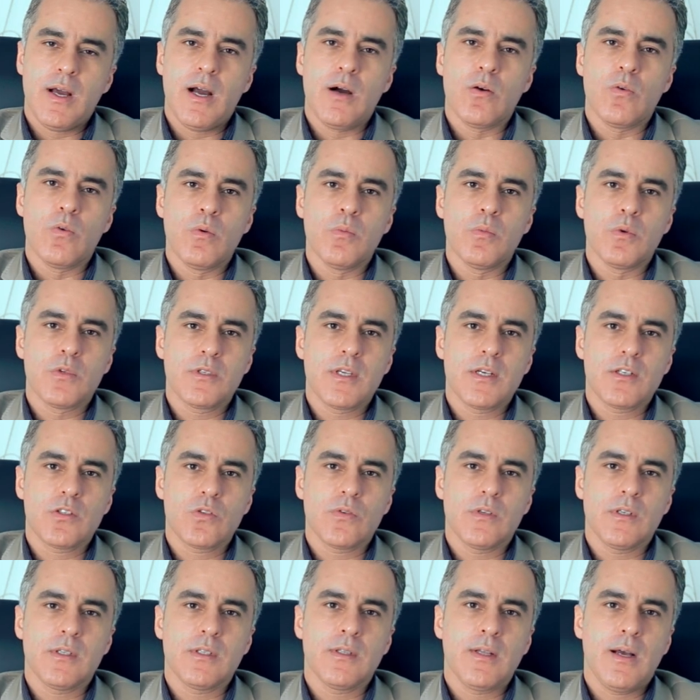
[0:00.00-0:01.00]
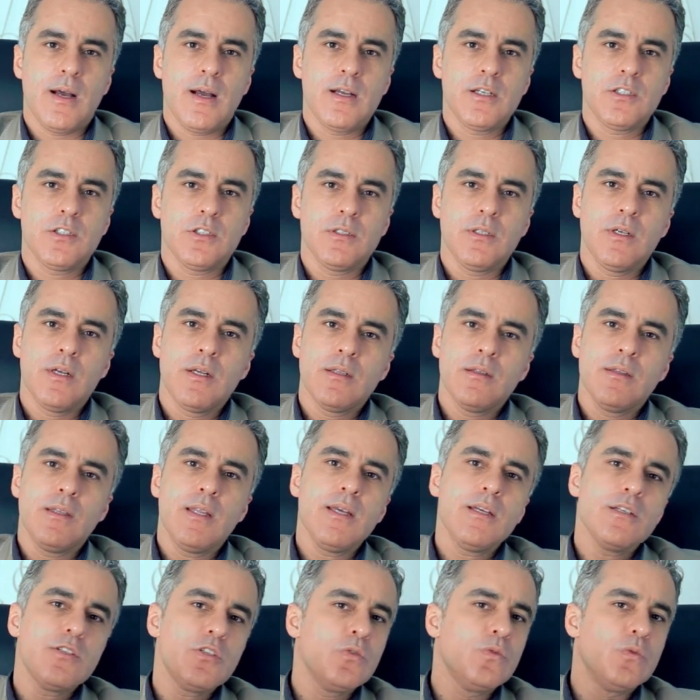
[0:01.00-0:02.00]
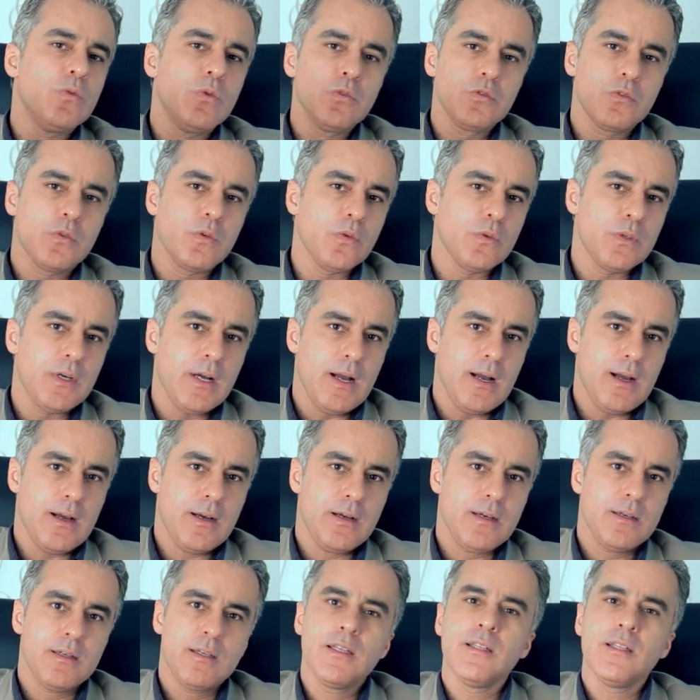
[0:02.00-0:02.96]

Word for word: à homossexualidade desde um outro lugar,